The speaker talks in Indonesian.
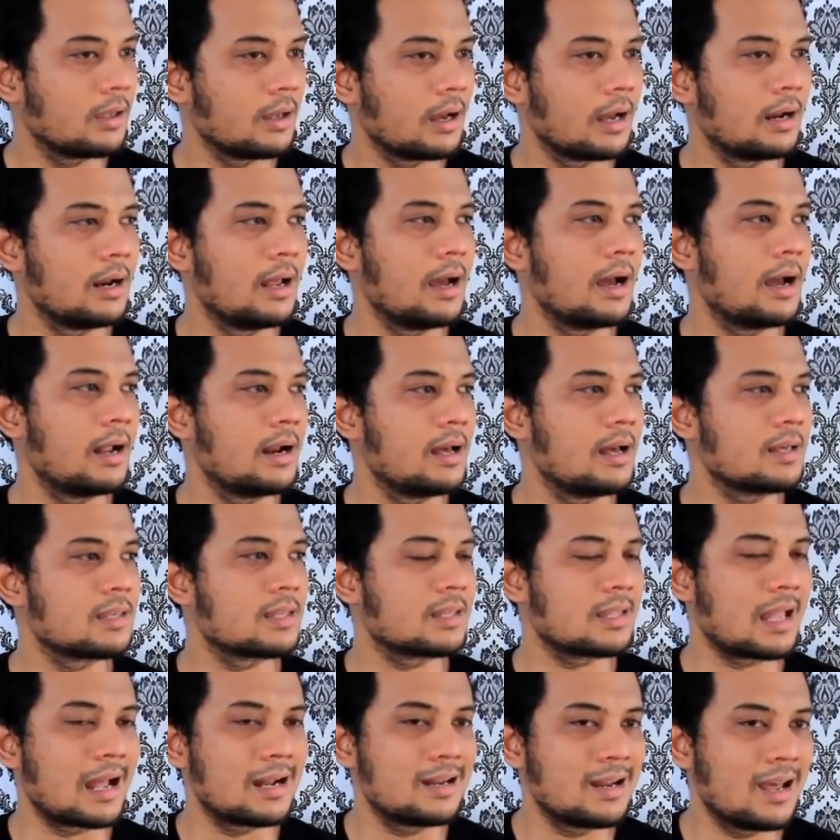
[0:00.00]
Ada ada
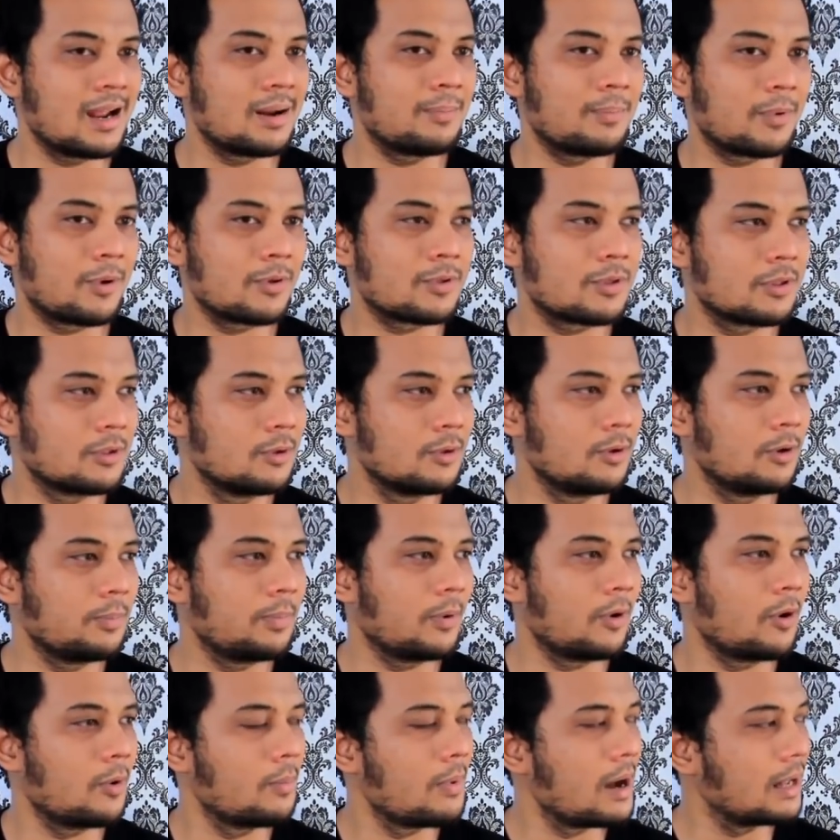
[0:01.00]
standar prosedur
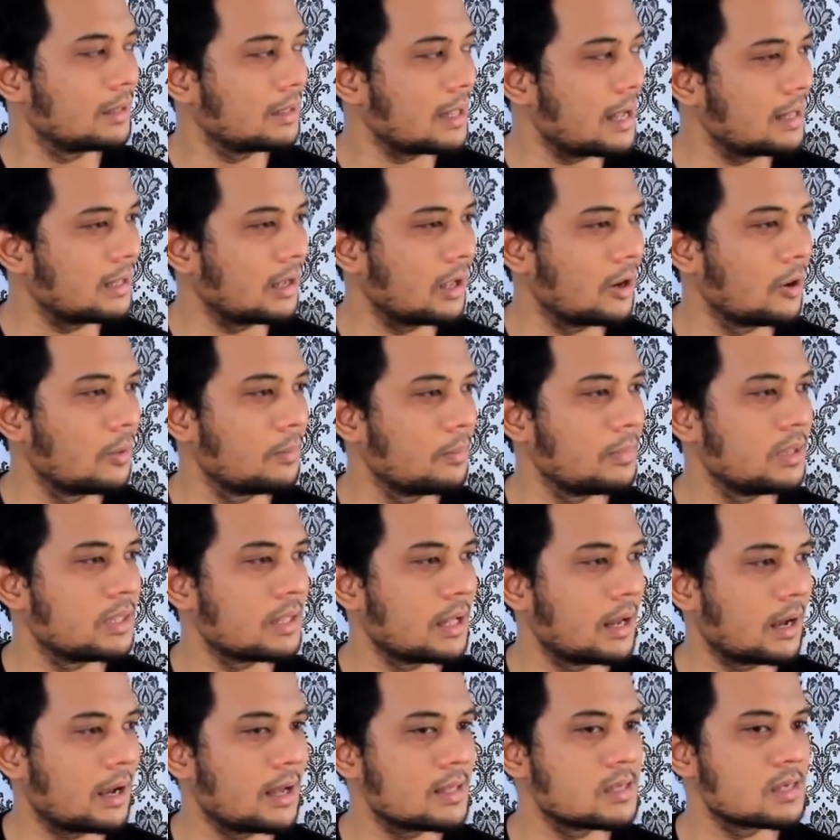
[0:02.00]
pengobatan kalau
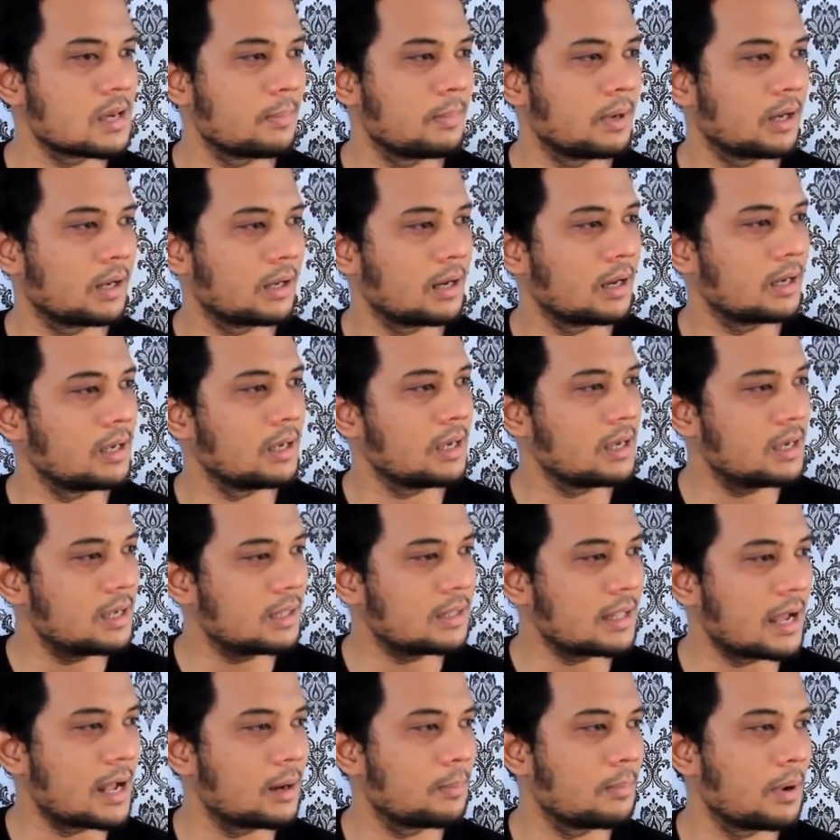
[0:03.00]
misalkan sampai kena
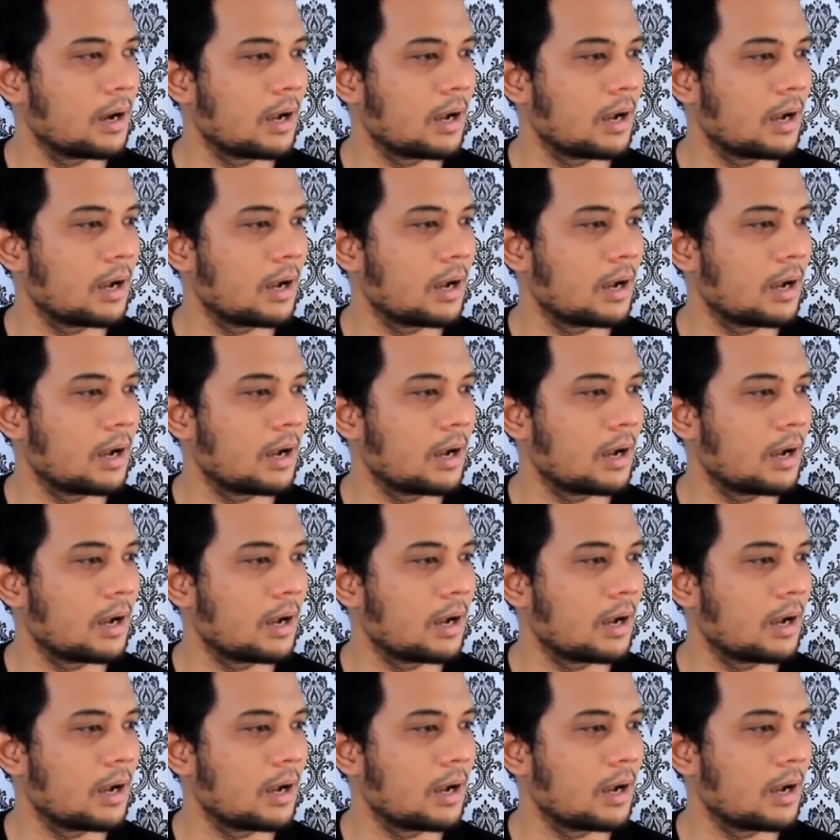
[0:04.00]
gigitan,